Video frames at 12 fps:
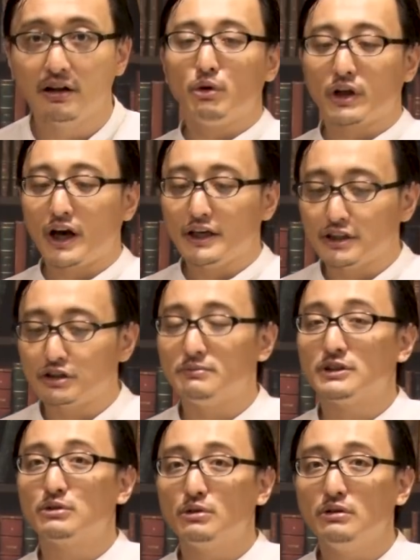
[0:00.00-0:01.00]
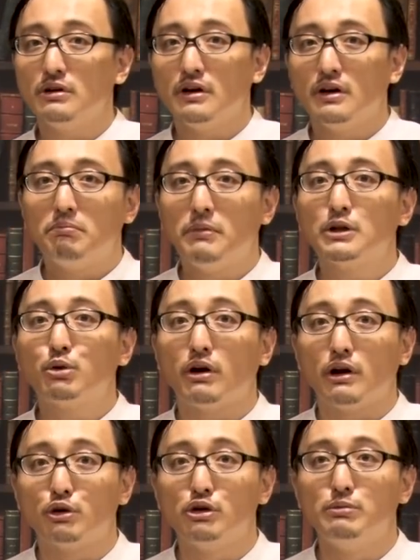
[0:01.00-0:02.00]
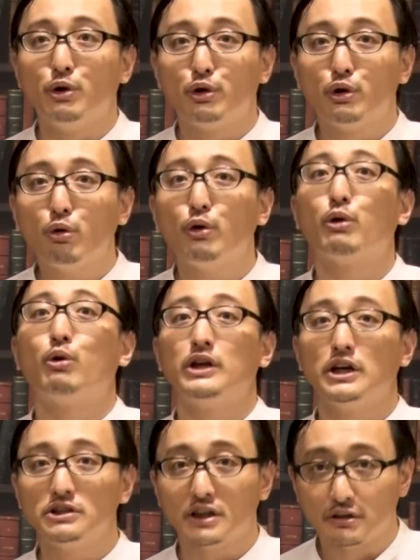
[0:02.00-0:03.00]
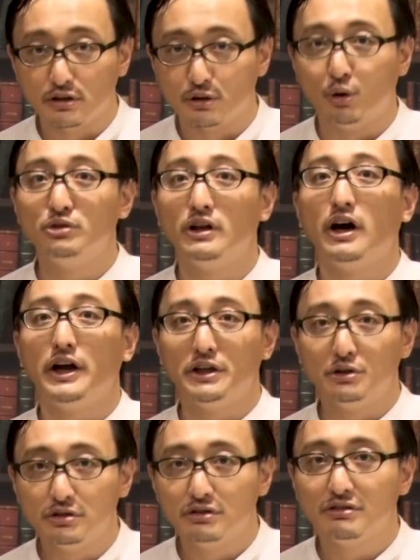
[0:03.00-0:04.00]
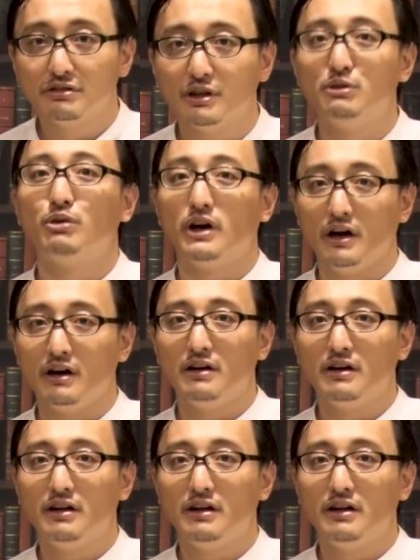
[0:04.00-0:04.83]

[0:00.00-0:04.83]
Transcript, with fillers: これ解説しますと、窓から首をひょこひょこ出してくる女がいるっていうのが、